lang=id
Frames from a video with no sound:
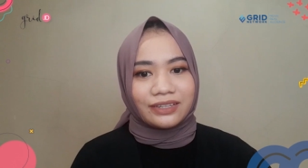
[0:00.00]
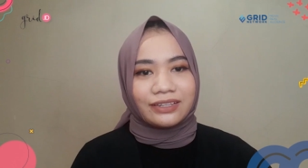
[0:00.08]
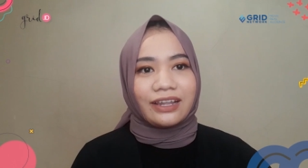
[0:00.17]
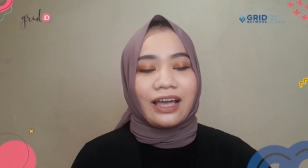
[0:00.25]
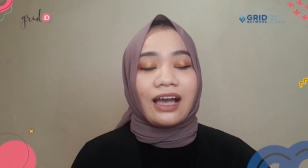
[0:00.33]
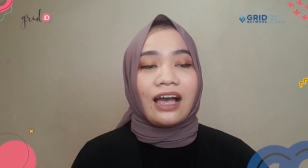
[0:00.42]

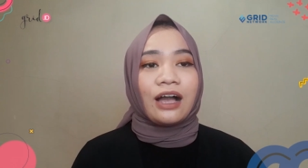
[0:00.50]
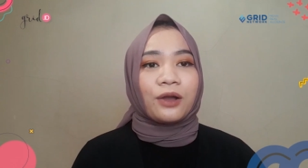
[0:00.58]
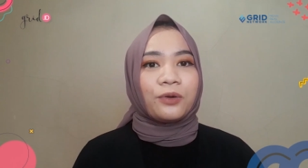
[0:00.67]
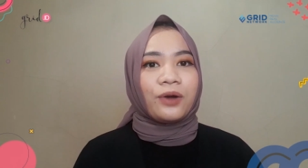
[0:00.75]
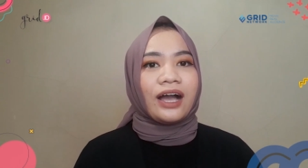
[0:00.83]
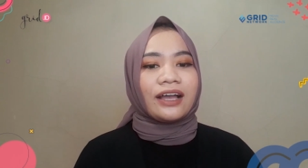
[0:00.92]
Nah,
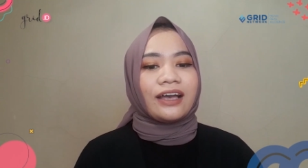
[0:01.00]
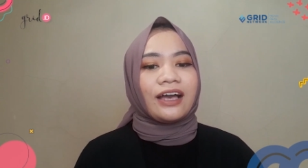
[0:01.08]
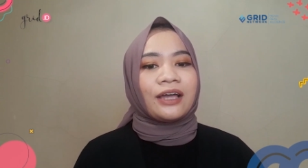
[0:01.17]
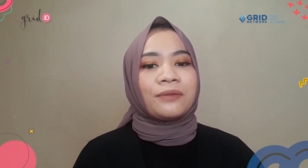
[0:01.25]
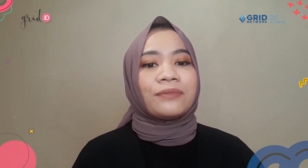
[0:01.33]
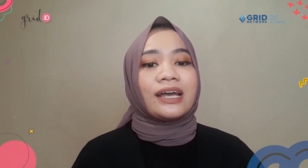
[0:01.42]
aku
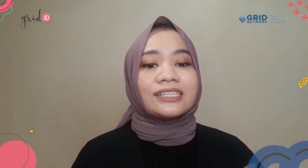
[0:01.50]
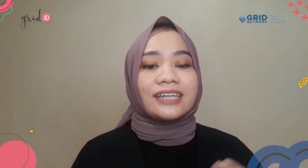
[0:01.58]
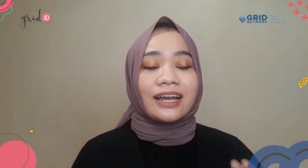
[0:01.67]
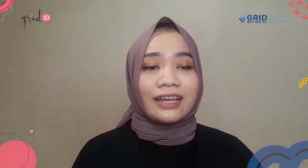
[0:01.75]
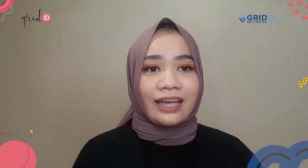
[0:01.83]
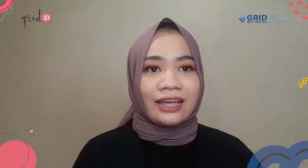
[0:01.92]
akan
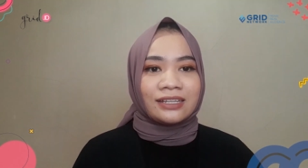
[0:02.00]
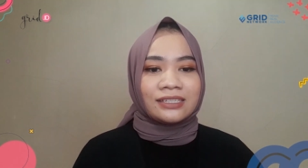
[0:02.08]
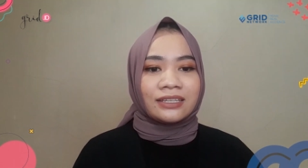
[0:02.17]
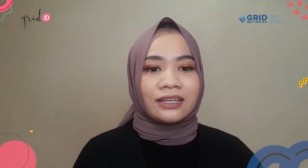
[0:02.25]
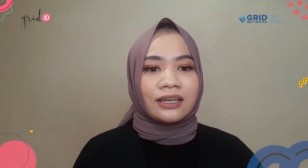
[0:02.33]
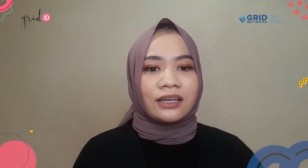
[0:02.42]

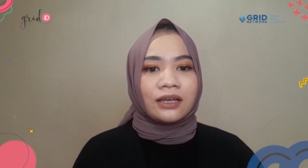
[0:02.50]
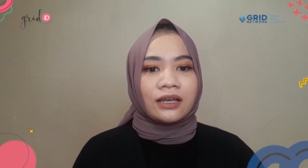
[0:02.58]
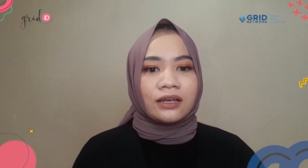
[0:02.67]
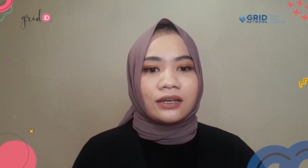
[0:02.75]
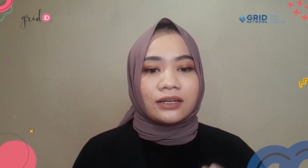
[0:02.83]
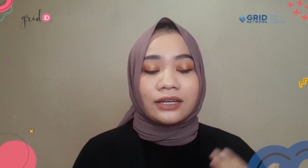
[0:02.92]
bacakan
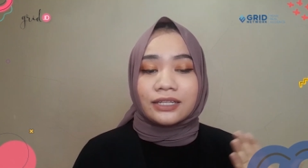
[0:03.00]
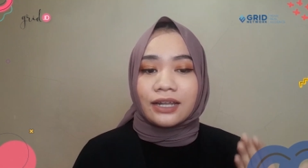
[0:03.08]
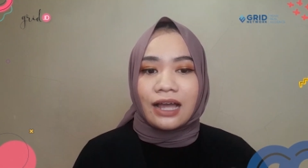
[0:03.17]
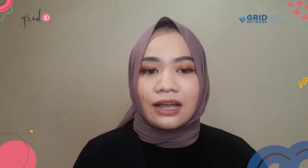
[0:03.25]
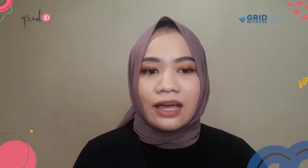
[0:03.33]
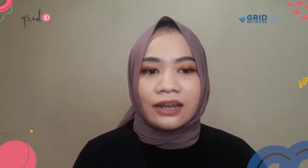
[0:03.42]

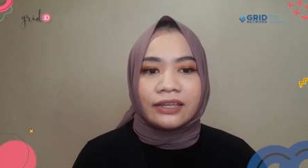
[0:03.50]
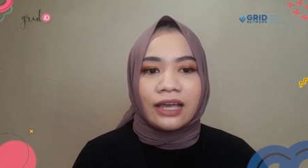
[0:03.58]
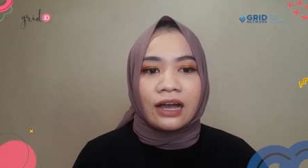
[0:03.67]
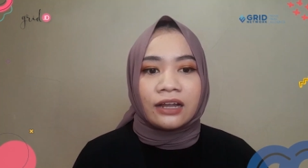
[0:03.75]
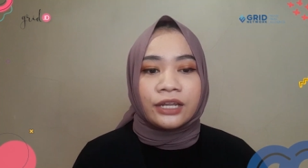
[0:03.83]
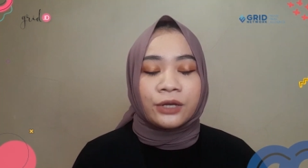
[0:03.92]
keterangan
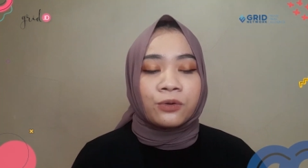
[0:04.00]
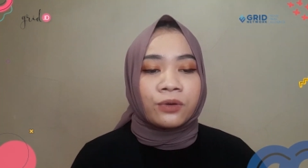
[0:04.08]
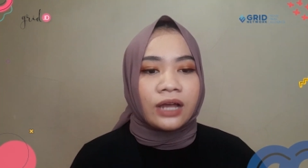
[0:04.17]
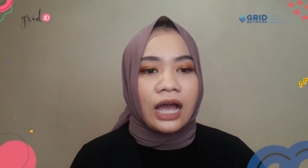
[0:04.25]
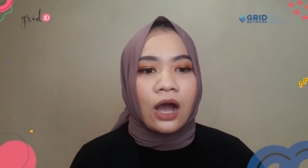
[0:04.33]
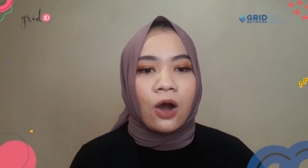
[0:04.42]
yang
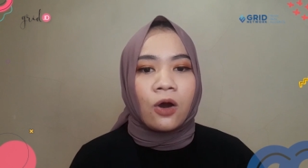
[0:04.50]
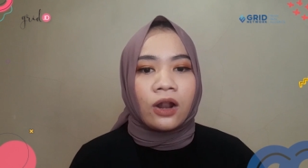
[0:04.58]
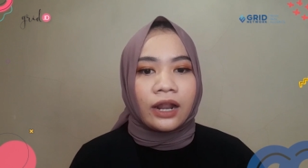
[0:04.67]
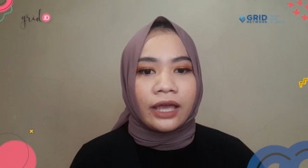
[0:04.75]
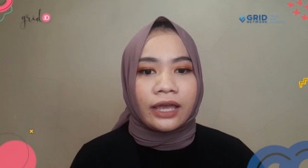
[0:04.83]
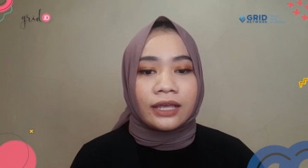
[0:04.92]
diunggah
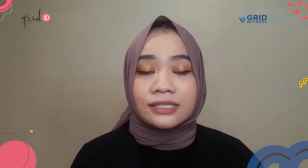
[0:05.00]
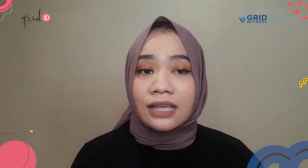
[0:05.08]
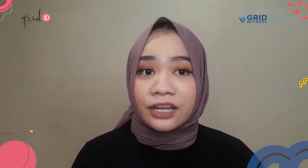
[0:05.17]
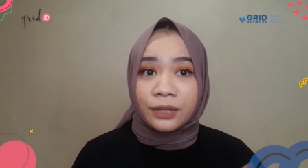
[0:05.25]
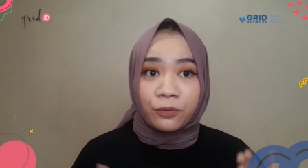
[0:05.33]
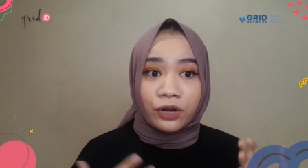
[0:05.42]
oleh
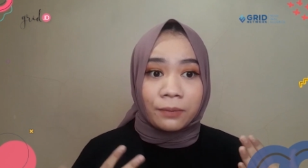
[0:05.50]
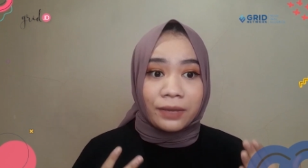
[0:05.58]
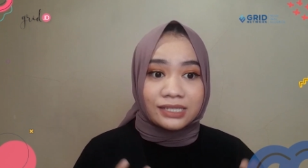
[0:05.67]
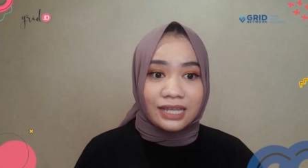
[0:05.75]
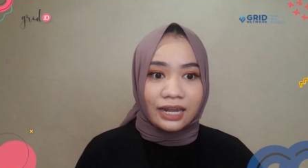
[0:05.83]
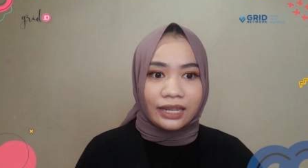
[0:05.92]
Sandi
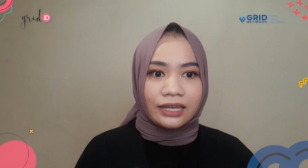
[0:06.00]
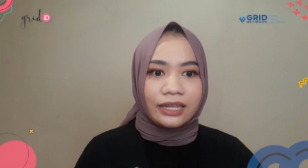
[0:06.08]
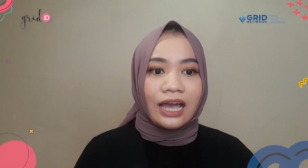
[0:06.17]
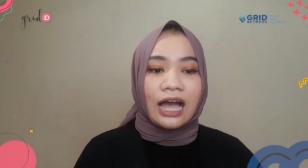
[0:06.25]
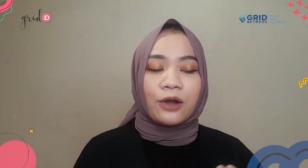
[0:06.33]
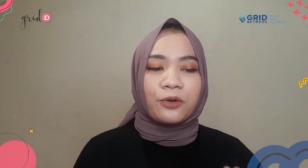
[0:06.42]
Purnamasari
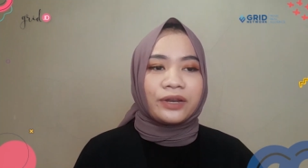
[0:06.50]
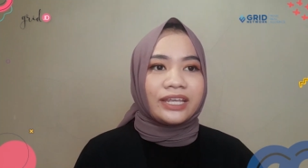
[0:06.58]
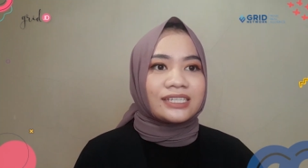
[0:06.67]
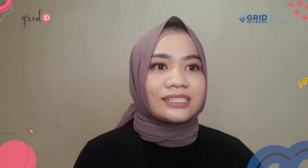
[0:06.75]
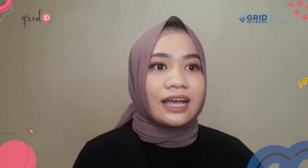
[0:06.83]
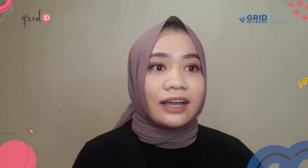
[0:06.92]
di akun
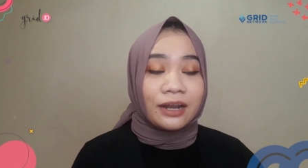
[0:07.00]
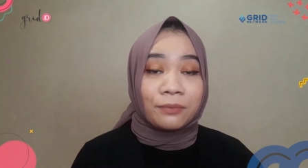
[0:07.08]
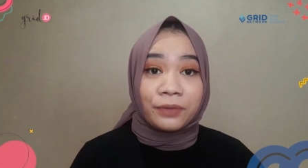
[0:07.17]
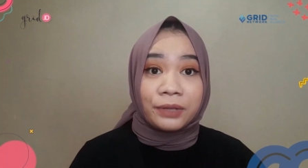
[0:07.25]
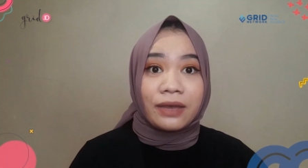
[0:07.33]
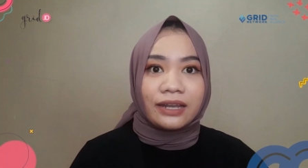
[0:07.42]

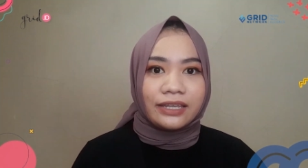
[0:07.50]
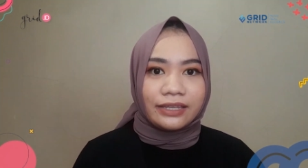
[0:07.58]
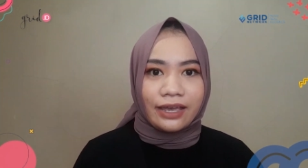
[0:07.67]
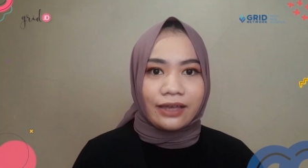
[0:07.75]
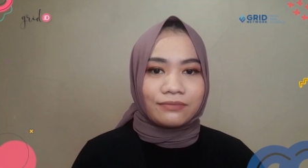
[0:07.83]
Instagram pribadinya.